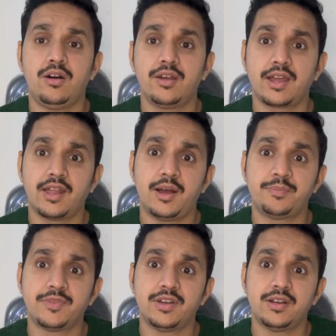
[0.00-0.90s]
और अगर
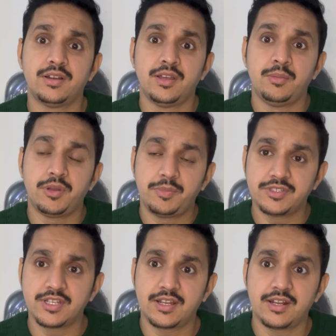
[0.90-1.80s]
आप
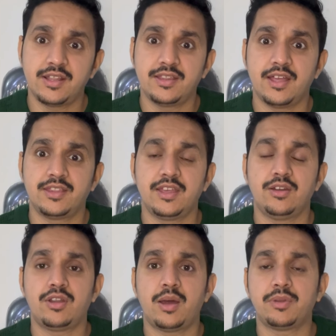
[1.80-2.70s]
प्रिपरेशन करना चाहते
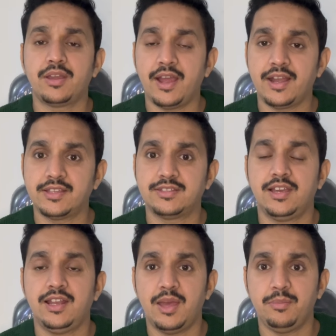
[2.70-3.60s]
हैं और आपके गाइड
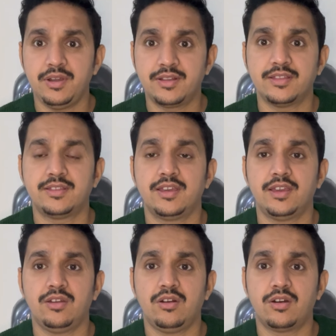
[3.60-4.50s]
अच्छे हैं लैबमेट्स अच्छे
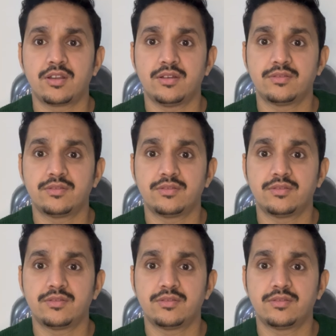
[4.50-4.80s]
हैं और